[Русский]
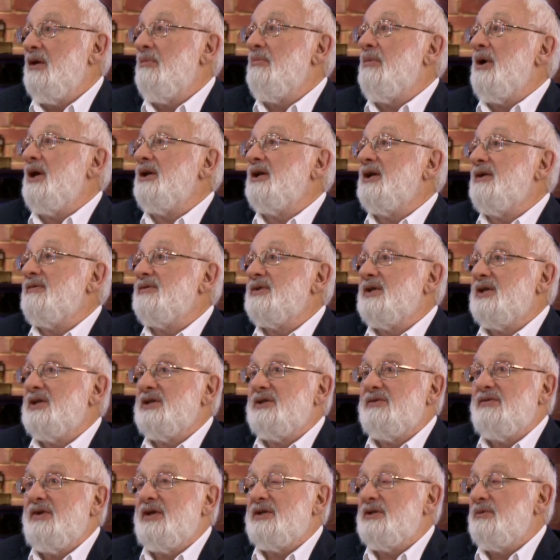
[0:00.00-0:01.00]
Банковские
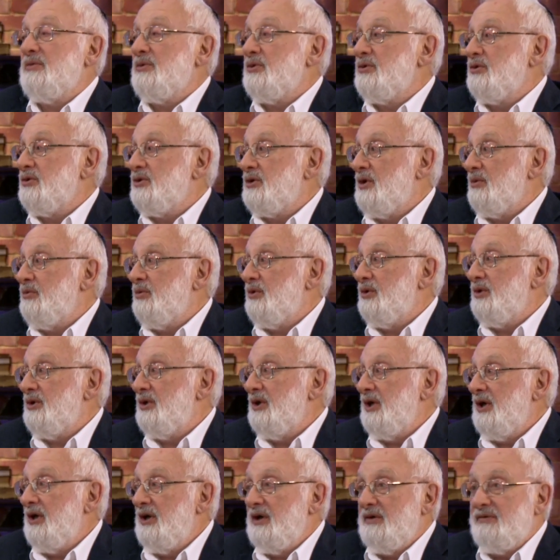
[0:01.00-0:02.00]
связи между
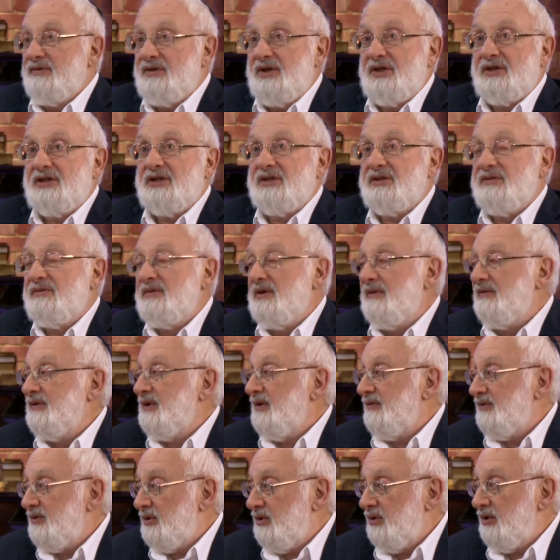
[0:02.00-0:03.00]
собой, все эти
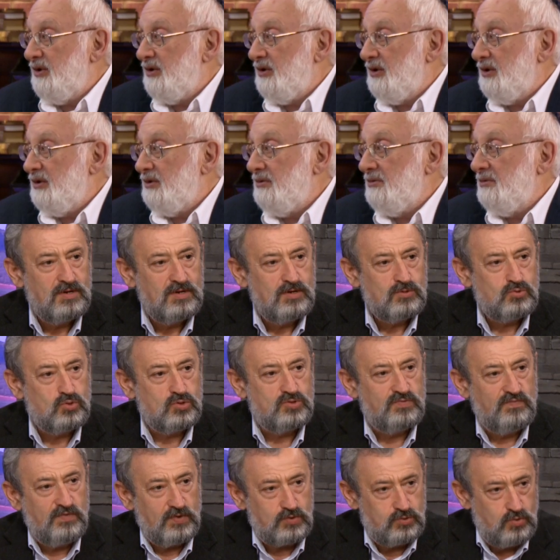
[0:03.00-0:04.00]
свифты, все это. То
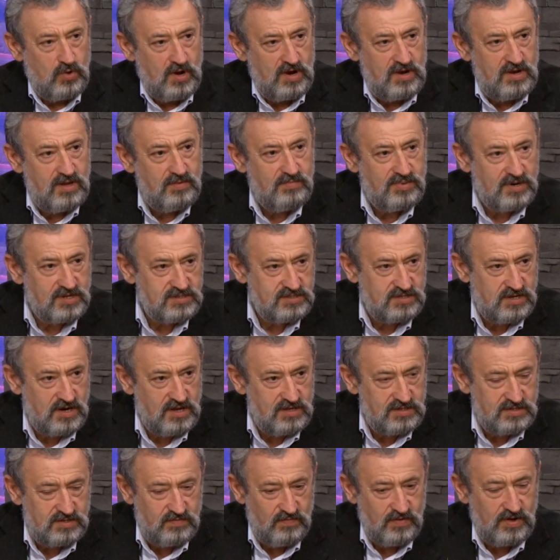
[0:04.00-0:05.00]
есть виртуальное
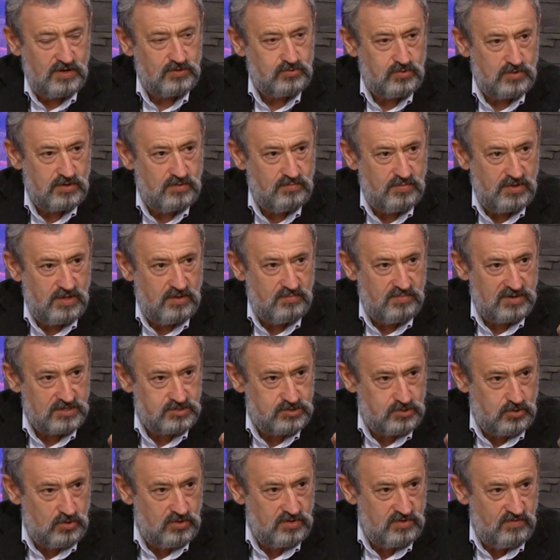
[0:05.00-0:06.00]
пространство, которое было
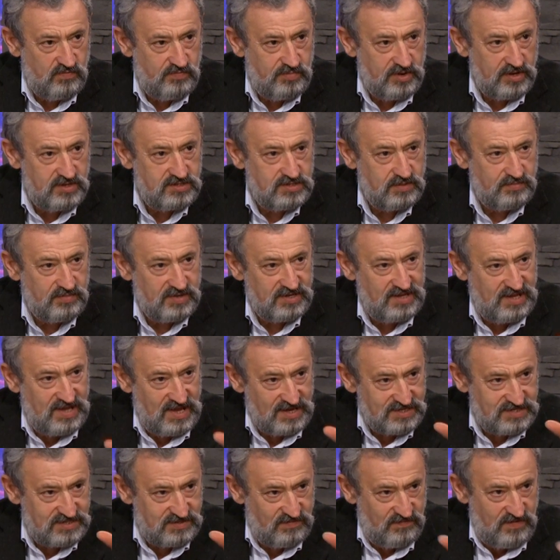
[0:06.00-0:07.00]
построено, в принципе,
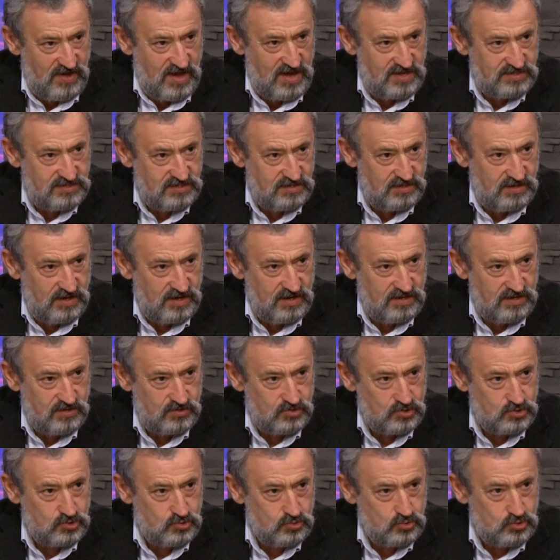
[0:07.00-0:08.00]
для связи, оно
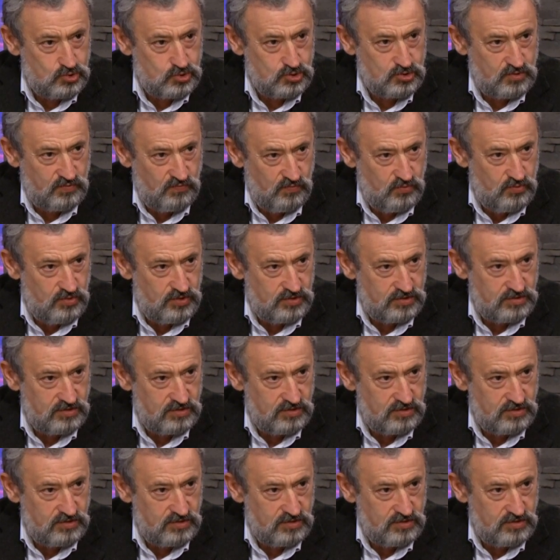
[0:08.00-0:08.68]
сейчас существует?